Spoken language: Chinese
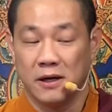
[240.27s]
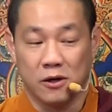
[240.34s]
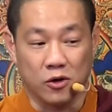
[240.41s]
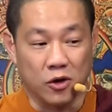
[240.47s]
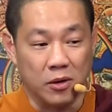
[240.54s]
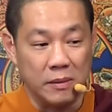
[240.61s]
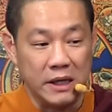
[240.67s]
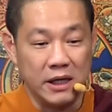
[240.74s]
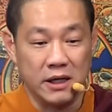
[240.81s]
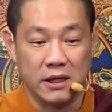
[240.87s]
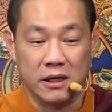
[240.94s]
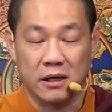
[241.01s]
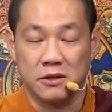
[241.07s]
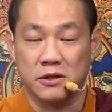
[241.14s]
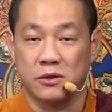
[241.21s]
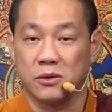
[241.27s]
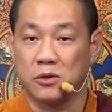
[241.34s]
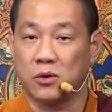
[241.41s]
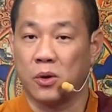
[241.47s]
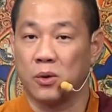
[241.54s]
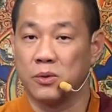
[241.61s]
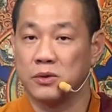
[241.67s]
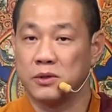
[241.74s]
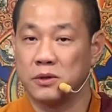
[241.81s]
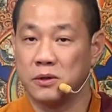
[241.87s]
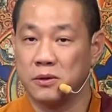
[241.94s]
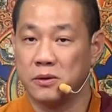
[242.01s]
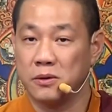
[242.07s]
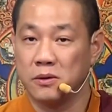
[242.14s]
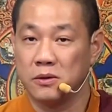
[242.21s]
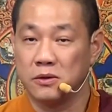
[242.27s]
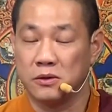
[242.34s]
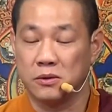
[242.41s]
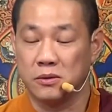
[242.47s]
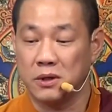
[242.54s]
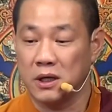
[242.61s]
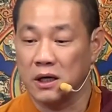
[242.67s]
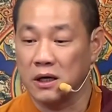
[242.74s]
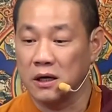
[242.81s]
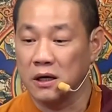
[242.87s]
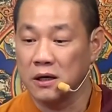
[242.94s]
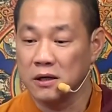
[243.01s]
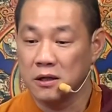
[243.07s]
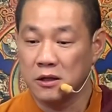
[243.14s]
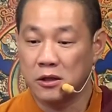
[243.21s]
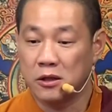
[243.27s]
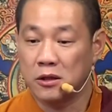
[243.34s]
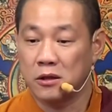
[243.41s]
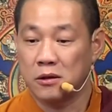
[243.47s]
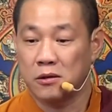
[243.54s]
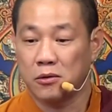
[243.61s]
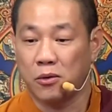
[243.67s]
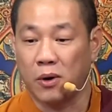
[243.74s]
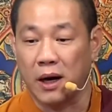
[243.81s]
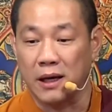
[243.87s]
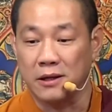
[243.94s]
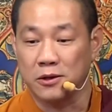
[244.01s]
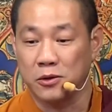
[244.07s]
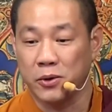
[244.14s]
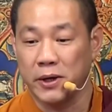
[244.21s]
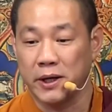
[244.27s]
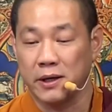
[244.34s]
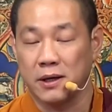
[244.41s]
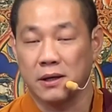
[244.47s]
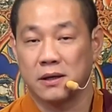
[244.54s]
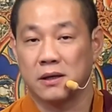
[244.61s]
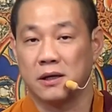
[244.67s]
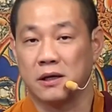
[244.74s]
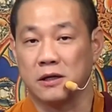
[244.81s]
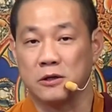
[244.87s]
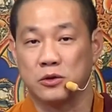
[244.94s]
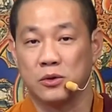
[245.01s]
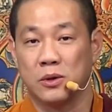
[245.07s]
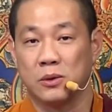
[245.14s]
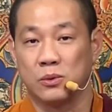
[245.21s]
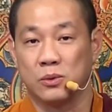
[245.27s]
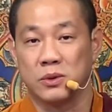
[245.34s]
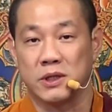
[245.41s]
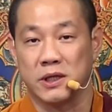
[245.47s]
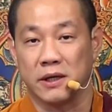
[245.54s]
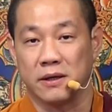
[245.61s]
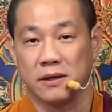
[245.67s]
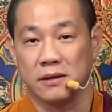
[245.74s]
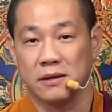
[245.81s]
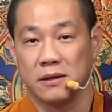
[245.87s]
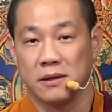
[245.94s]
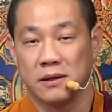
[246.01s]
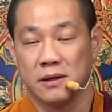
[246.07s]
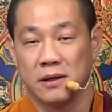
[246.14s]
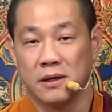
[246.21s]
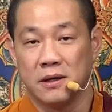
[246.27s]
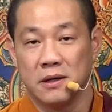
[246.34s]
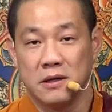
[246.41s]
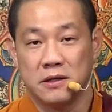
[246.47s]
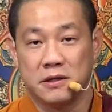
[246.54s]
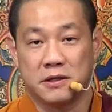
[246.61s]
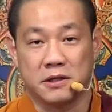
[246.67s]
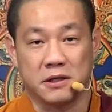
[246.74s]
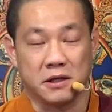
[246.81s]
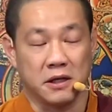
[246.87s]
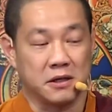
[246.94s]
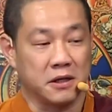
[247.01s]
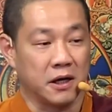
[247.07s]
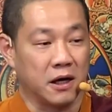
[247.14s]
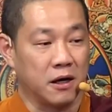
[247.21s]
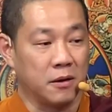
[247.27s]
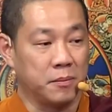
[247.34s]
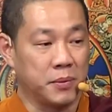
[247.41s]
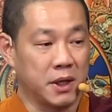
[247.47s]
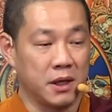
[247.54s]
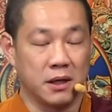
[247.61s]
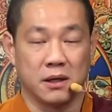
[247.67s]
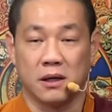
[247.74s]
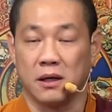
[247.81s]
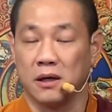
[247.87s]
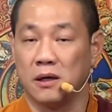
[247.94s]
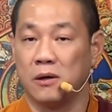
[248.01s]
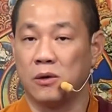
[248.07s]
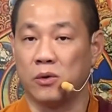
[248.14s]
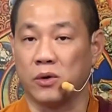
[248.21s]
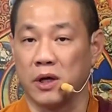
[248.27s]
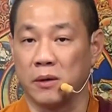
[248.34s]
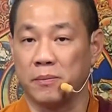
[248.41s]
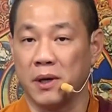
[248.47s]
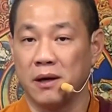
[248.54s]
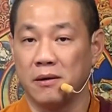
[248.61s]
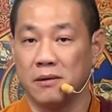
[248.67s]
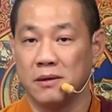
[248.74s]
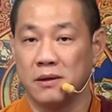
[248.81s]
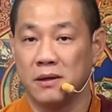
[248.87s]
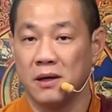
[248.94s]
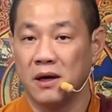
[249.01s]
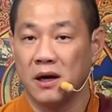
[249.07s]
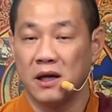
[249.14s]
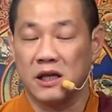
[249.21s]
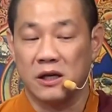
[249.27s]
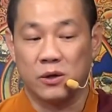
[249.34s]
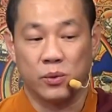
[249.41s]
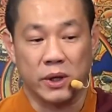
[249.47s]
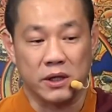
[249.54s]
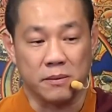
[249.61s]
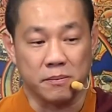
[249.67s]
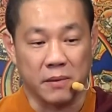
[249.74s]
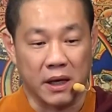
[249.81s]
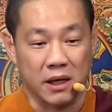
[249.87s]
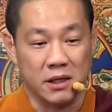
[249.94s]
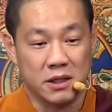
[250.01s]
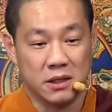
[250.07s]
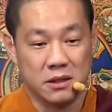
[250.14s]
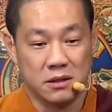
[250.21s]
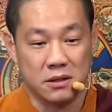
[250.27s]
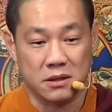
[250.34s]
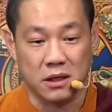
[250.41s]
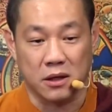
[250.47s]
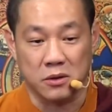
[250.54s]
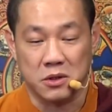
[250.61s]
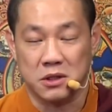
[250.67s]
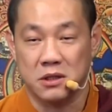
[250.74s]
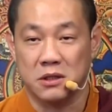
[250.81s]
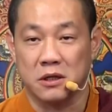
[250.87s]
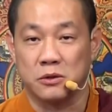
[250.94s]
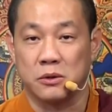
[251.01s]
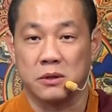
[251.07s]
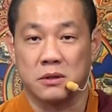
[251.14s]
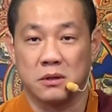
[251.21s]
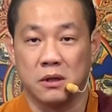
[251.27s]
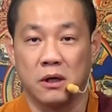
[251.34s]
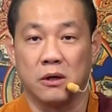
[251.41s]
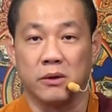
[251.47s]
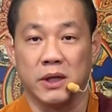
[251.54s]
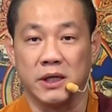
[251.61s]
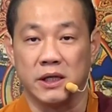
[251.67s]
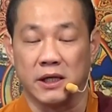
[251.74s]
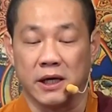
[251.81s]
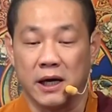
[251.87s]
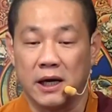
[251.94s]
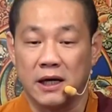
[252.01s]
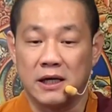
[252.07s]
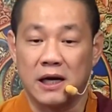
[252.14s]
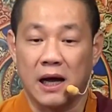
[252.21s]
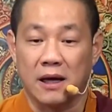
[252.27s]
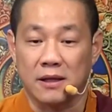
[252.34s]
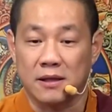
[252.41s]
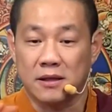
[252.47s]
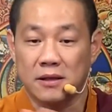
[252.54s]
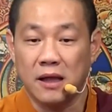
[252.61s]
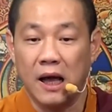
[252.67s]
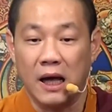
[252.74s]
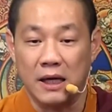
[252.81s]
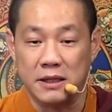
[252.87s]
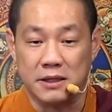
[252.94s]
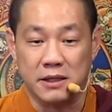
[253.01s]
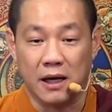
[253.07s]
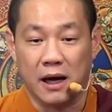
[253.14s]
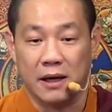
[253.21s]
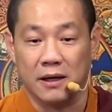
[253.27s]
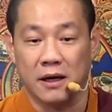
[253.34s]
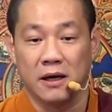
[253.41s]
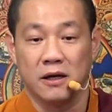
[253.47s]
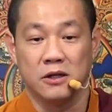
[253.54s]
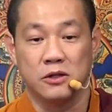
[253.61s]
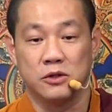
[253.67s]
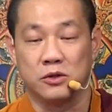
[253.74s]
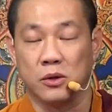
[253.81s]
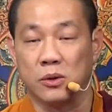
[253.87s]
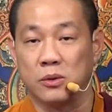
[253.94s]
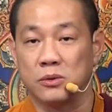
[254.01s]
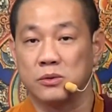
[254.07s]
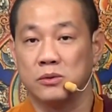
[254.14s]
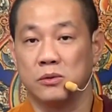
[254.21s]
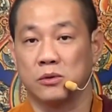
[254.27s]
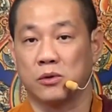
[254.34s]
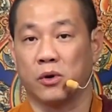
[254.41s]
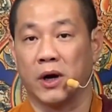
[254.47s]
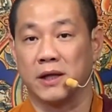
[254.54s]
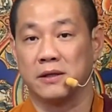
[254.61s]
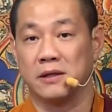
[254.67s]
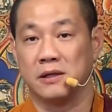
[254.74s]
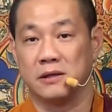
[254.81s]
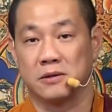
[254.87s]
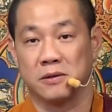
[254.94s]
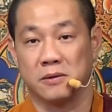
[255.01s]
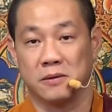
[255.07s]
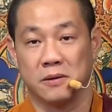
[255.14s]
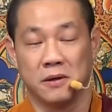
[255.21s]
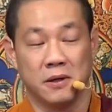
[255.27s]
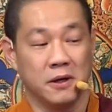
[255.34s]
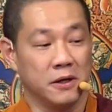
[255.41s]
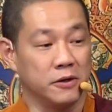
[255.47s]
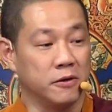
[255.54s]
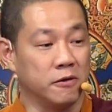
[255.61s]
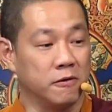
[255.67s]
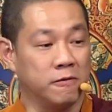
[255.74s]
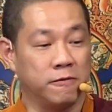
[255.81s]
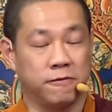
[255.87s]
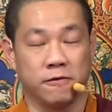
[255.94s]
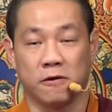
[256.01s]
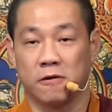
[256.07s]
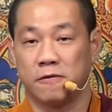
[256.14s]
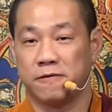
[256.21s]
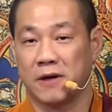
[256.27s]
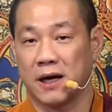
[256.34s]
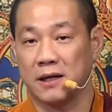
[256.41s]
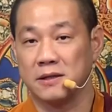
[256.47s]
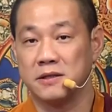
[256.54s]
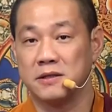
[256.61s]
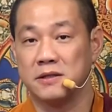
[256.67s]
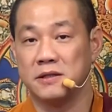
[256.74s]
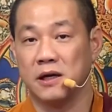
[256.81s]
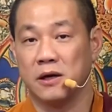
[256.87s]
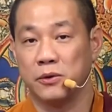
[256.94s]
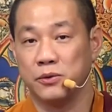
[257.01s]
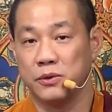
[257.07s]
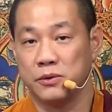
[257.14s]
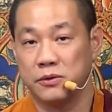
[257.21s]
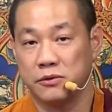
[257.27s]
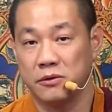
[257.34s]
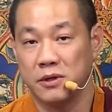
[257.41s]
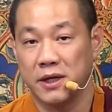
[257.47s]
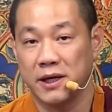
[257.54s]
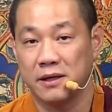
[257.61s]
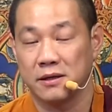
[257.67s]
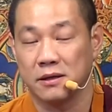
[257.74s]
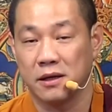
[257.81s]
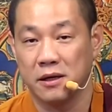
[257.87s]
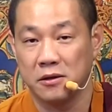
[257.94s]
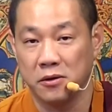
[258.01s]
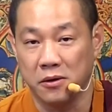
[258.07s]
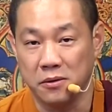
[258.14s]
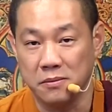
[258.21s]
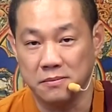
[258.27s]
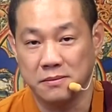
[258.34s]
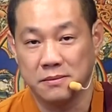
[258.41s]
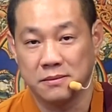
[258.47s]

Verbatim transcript: 我们也要修同修，如何团队合作无间、协调配合、回报。因为没事找事的去送轮椅，让大家呢融入团体中，有佛法教育训练的带动，